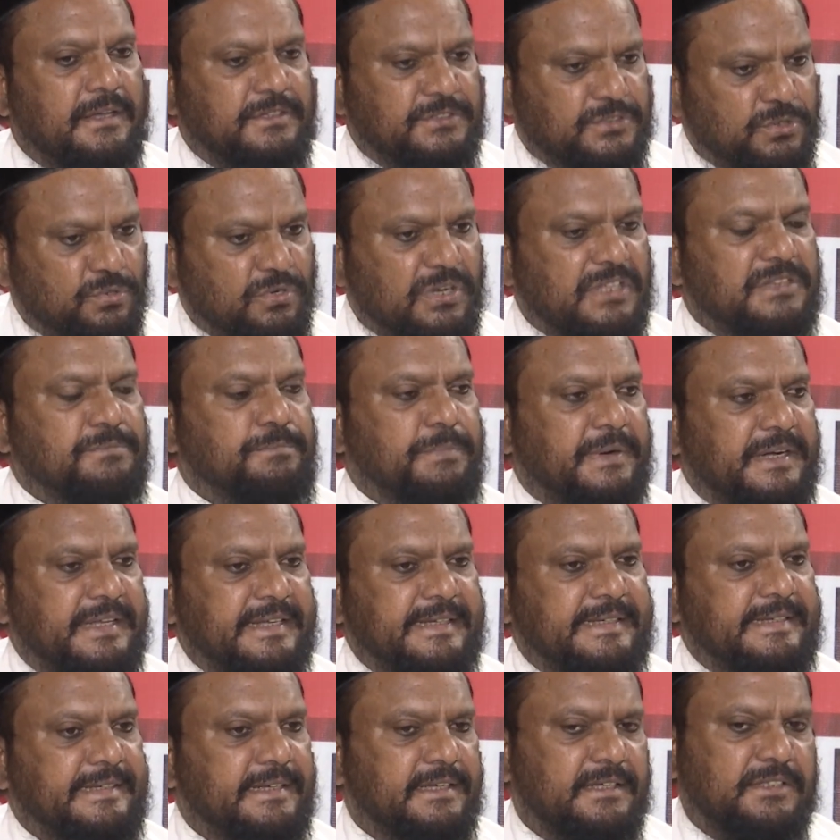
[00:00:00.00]
ज़रूरत
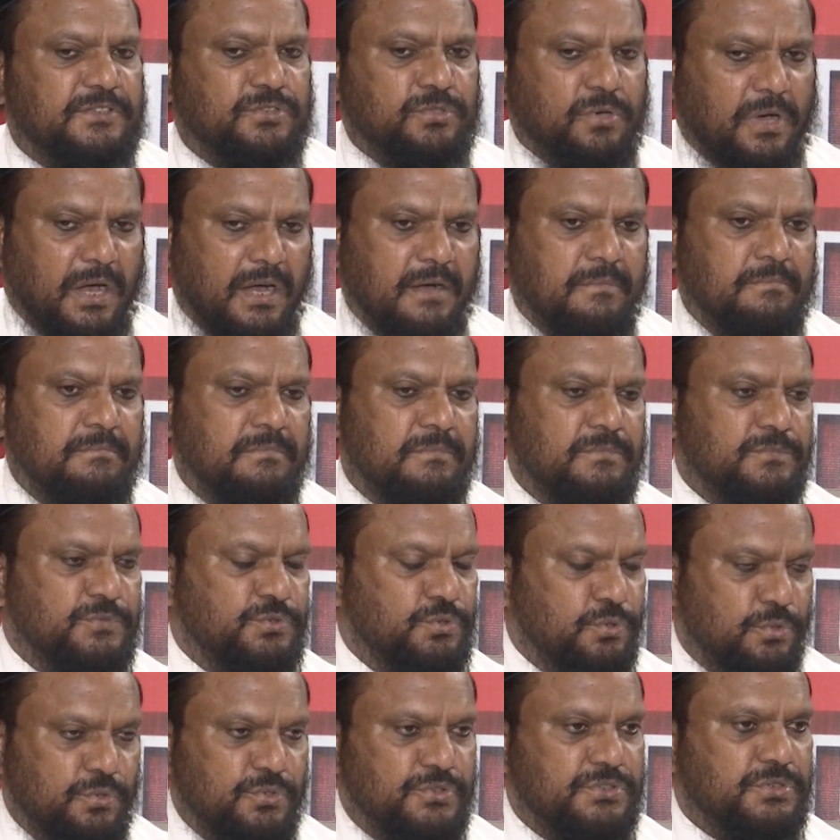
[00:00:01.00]
पड़ेगी तो हम
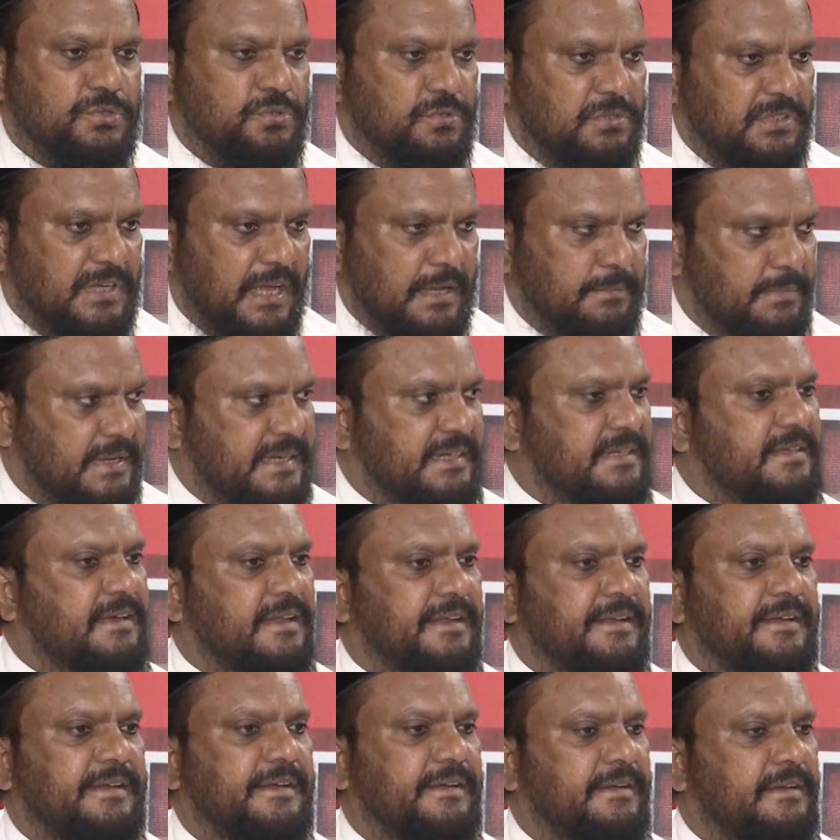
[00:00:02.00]
जुलूस को डाइवर्ट
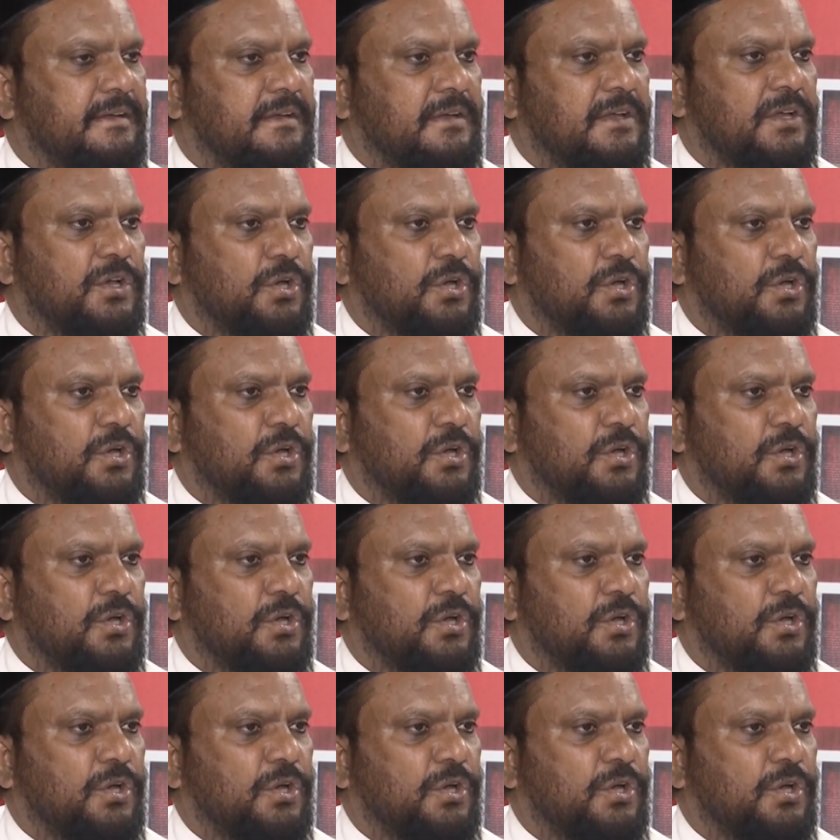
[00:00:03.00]
करेंगे